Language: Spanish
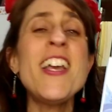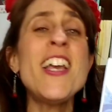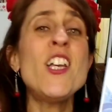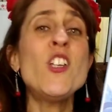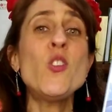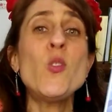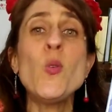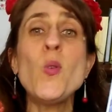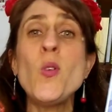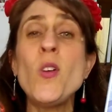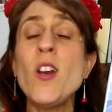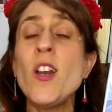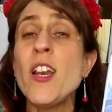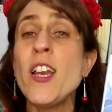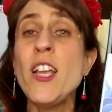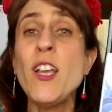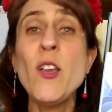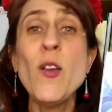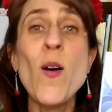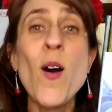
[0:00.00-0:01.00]
es un
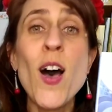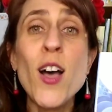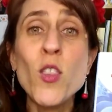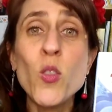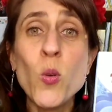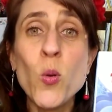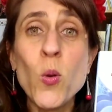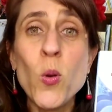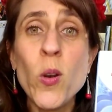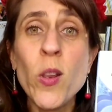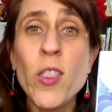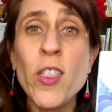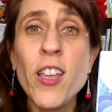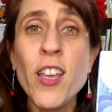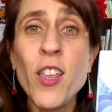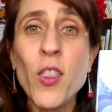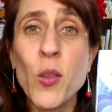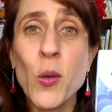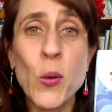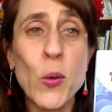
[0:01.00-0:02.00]
río
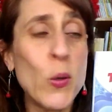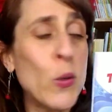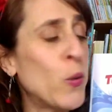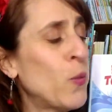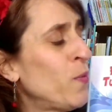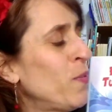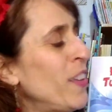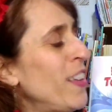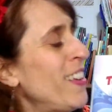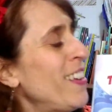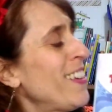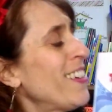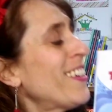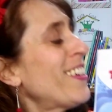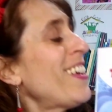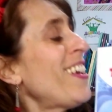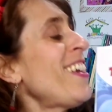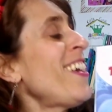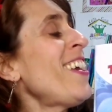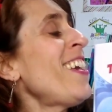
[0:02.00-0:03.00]
aturdido.
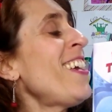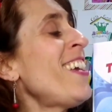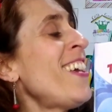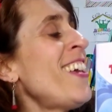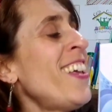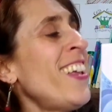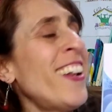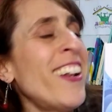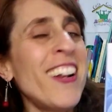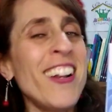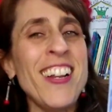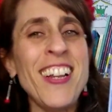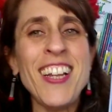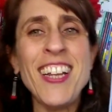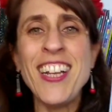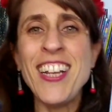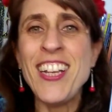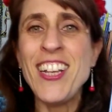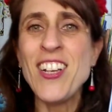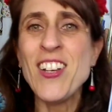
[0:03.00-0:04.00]
¡Qué
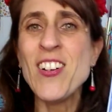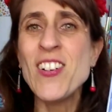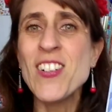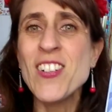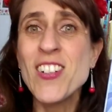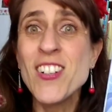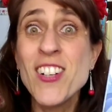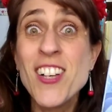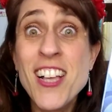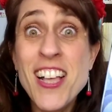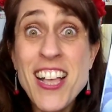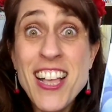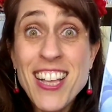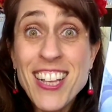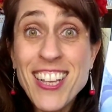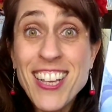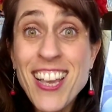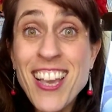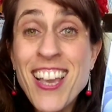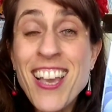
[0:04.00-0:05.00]
río,
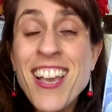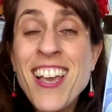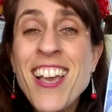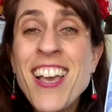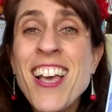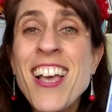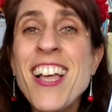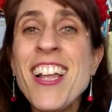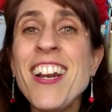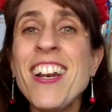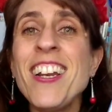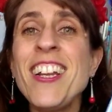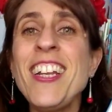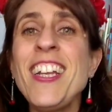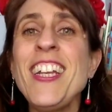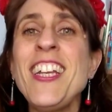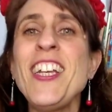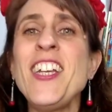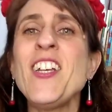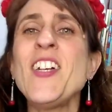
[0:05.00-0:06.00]
qué
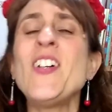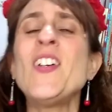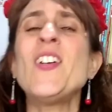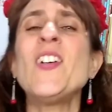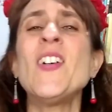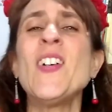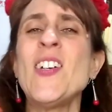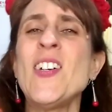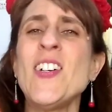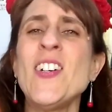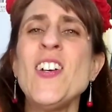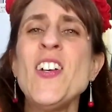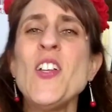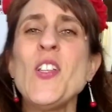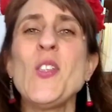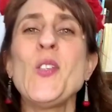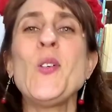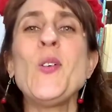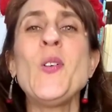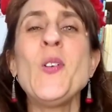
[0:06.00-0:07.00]
río!
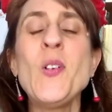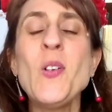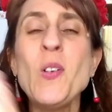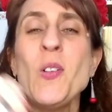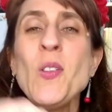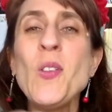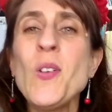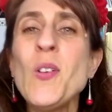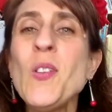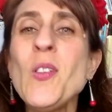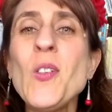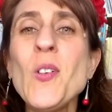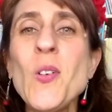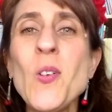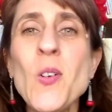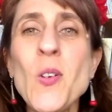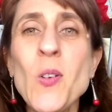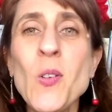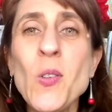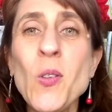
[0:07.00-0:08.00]
Turuntún,
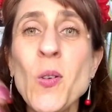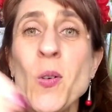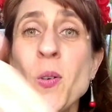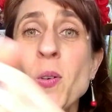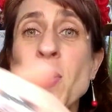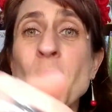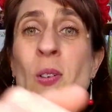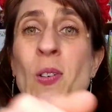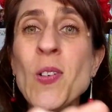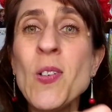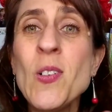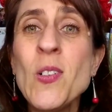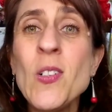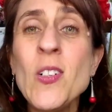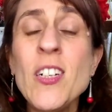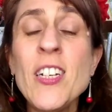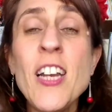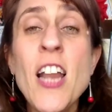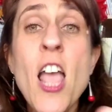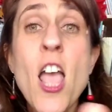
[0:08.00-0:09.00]

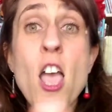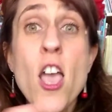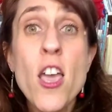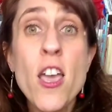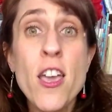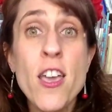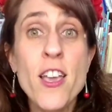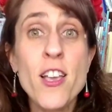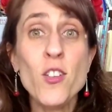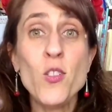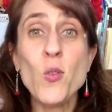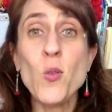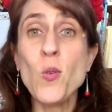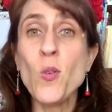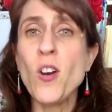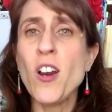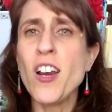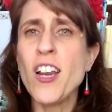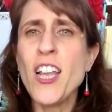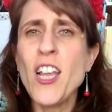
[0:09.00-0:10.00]
Turuntún es
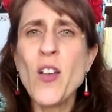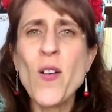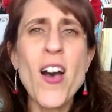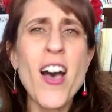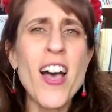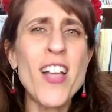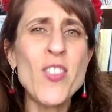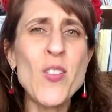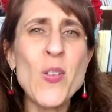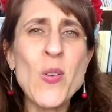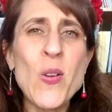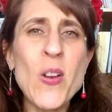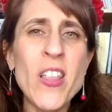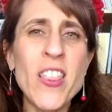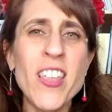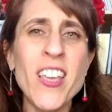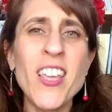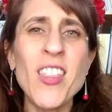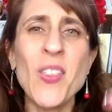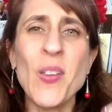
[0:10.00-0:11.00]
un río
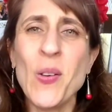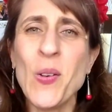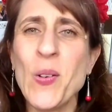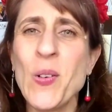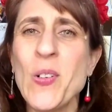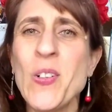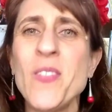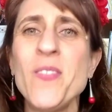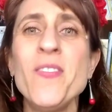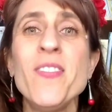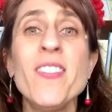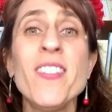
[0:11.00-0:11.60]
aturdido.